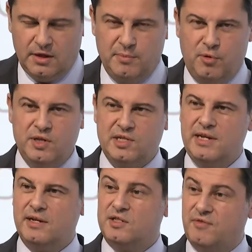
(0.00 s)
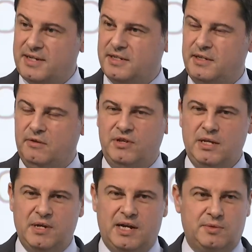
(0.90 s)
Die Bundesliga ist weiterhin,
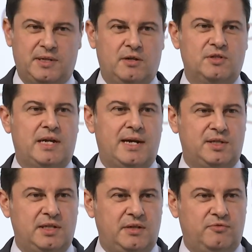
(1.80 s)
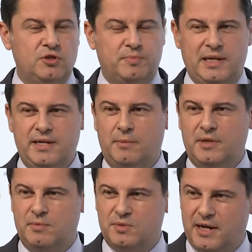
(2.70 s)
wie im Jahr 2018, die Fußballliga
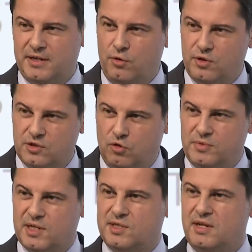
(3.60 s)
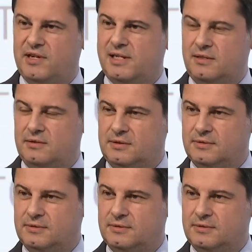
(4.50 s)
mit dem zweithöchsten Umsatz der Welt.